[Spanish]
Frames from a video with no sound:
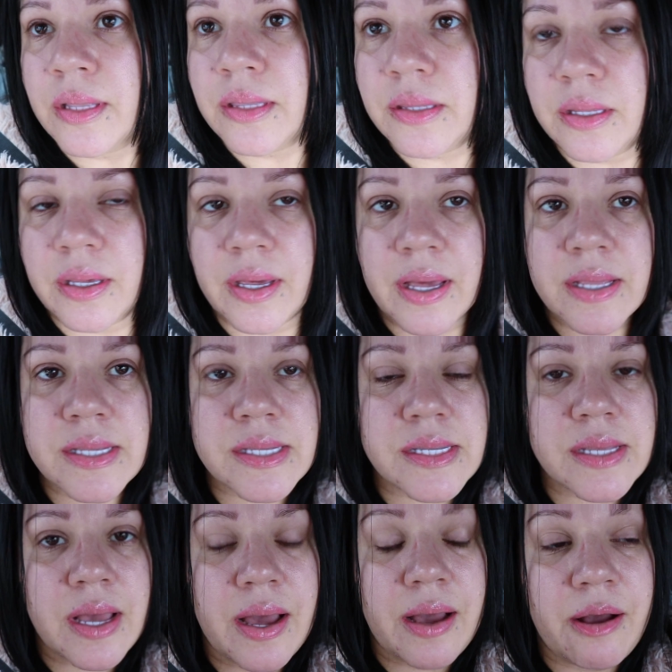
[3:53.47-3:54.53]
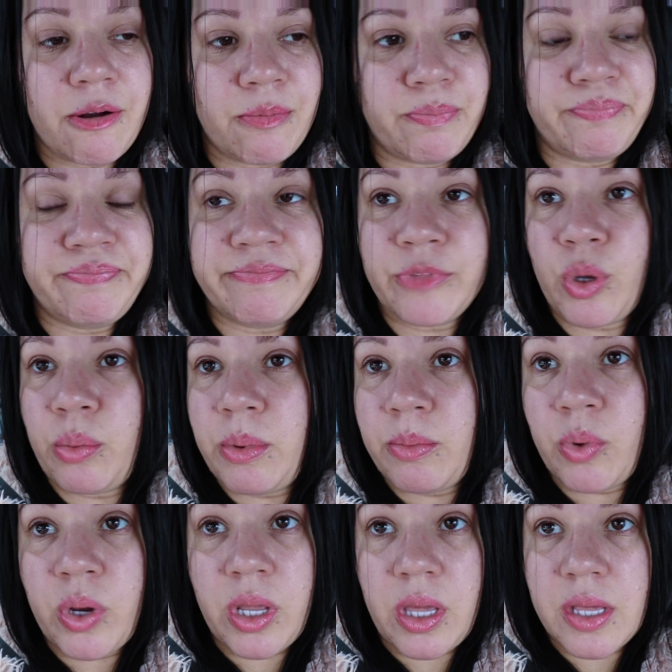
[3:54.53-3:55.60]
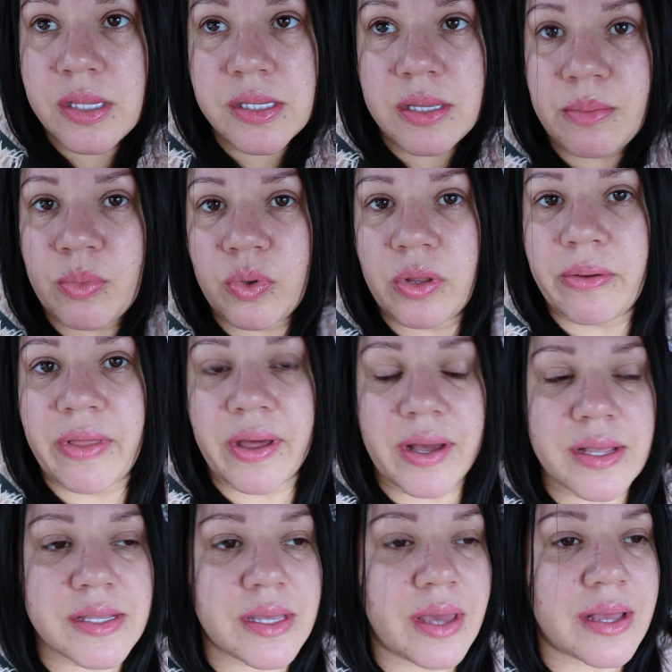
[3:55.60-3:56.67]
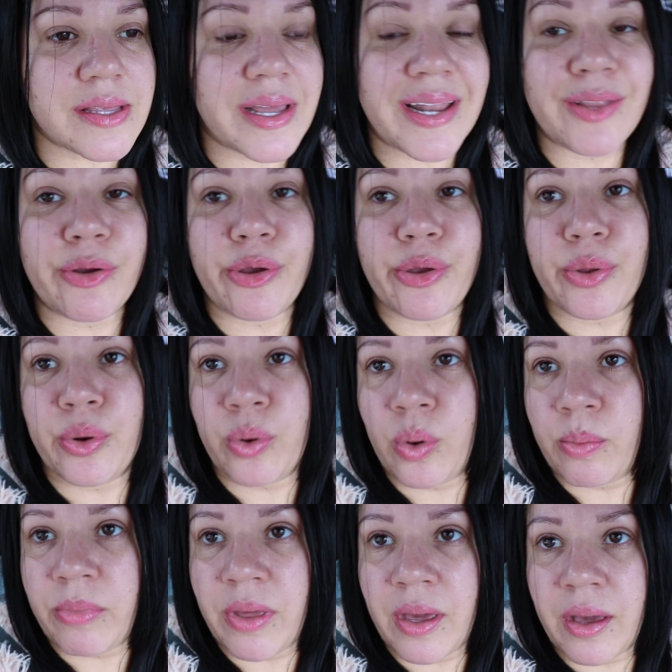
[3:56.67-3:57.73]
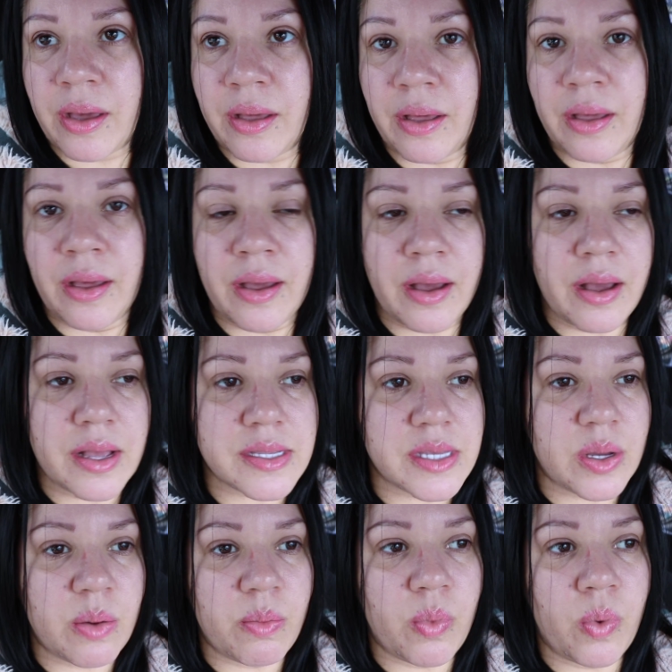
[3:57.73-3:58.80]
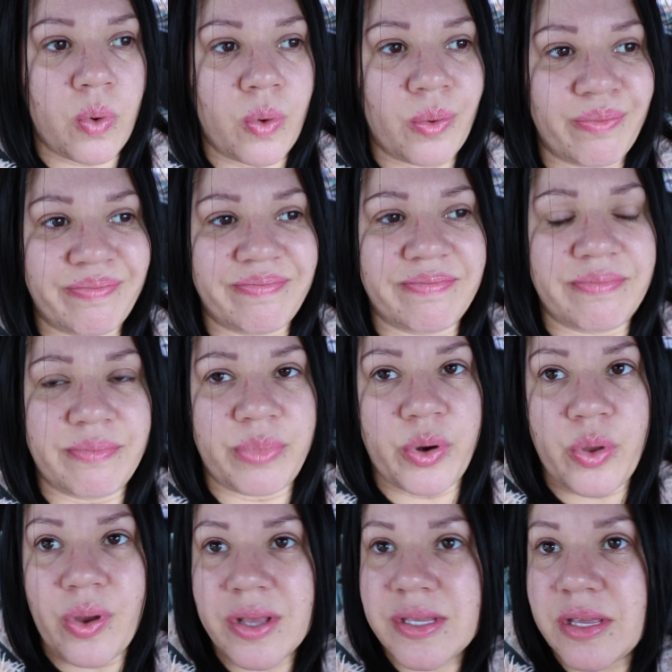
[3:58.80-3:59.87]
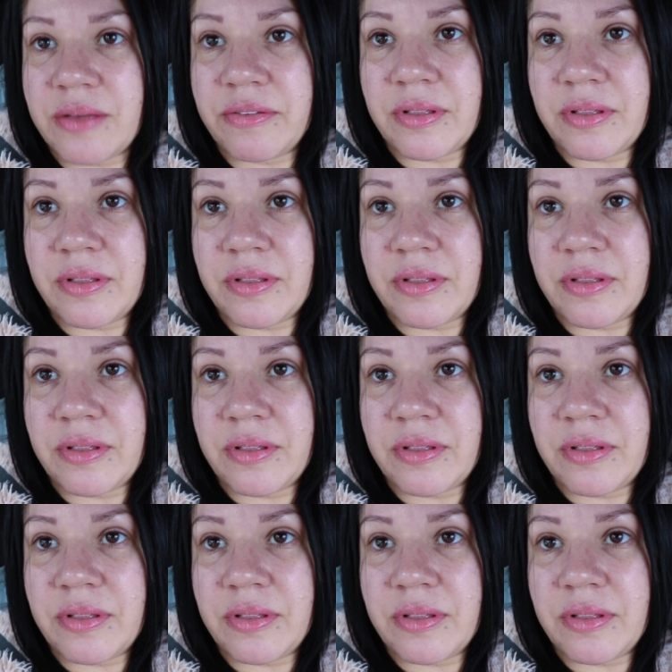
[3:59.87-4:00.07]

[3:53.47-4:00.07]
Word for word: Chicas, comimos riquísimo, de verdad que sí. Hace rato que yo no comía así como pollo así